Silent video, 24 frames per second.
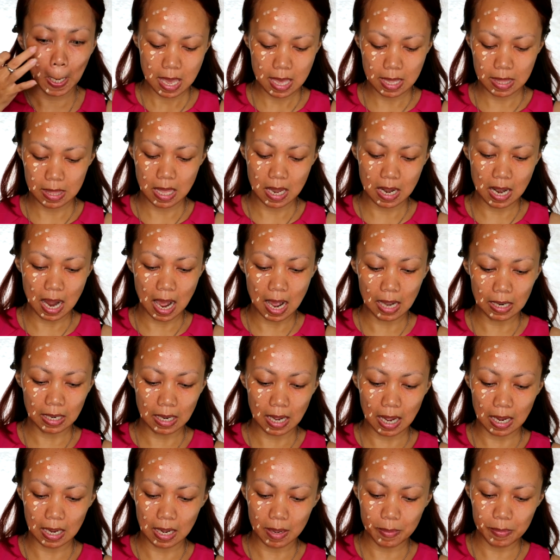And then, ang
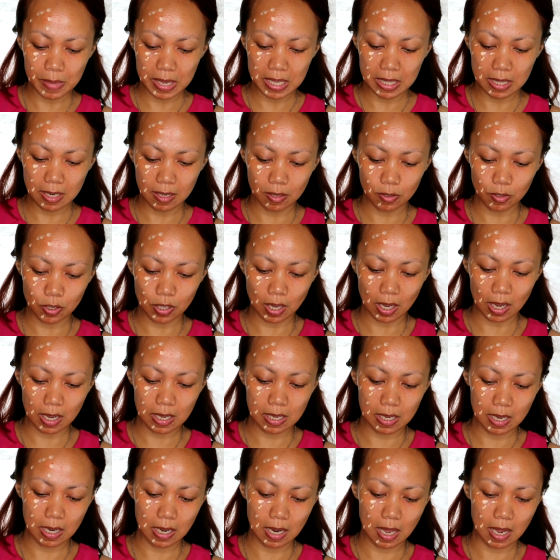gagamitin ko sa
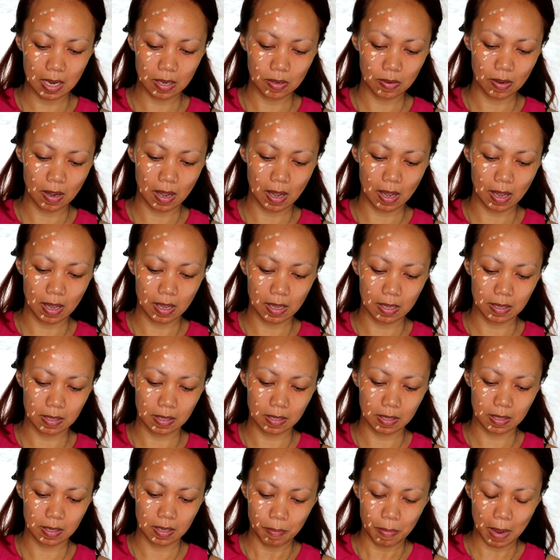kanya na ano
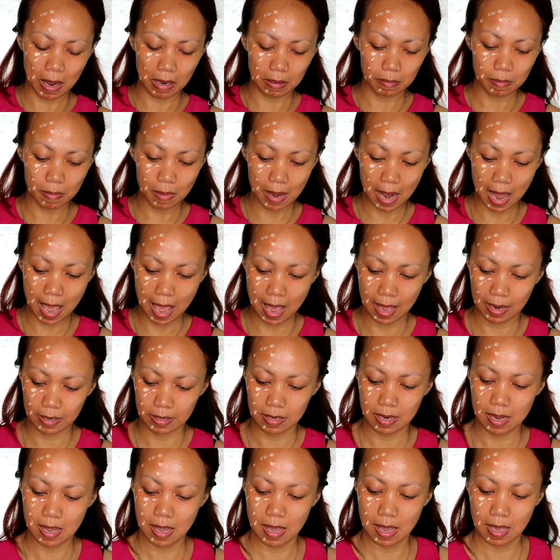guys, pang
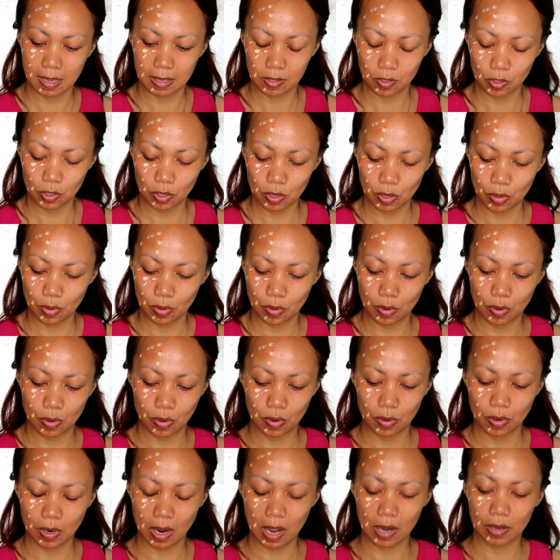blend is
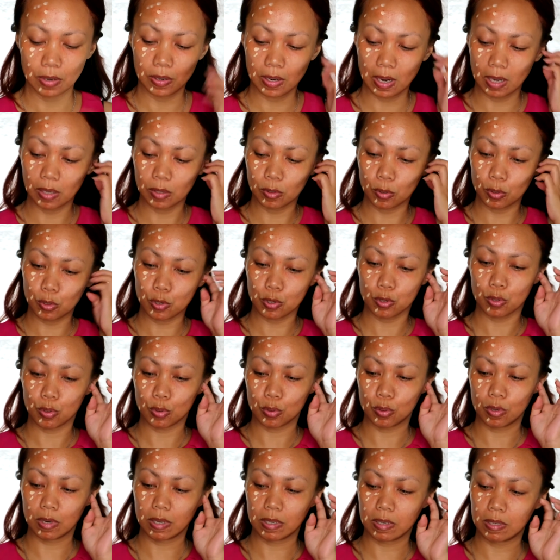yung ano ng
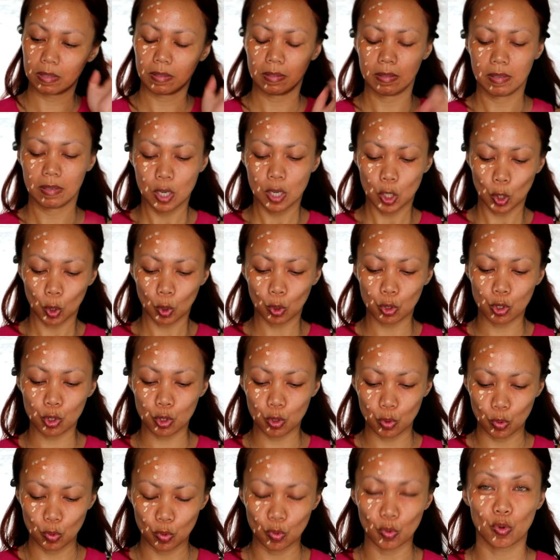cushion
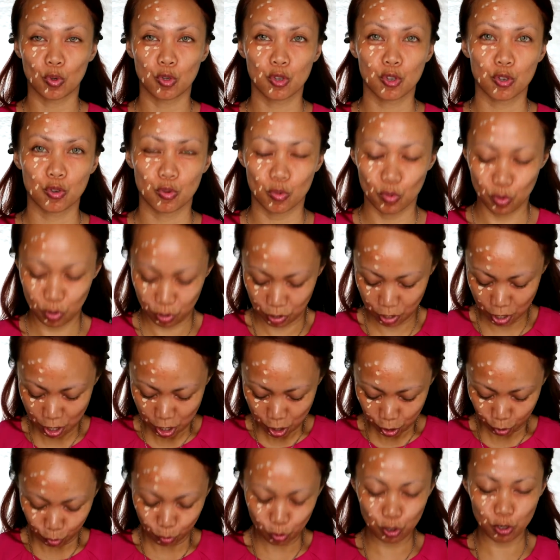cushion, cushion,
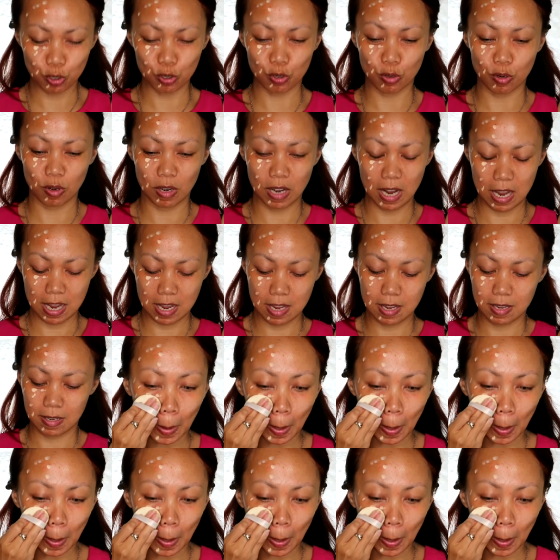cushion day.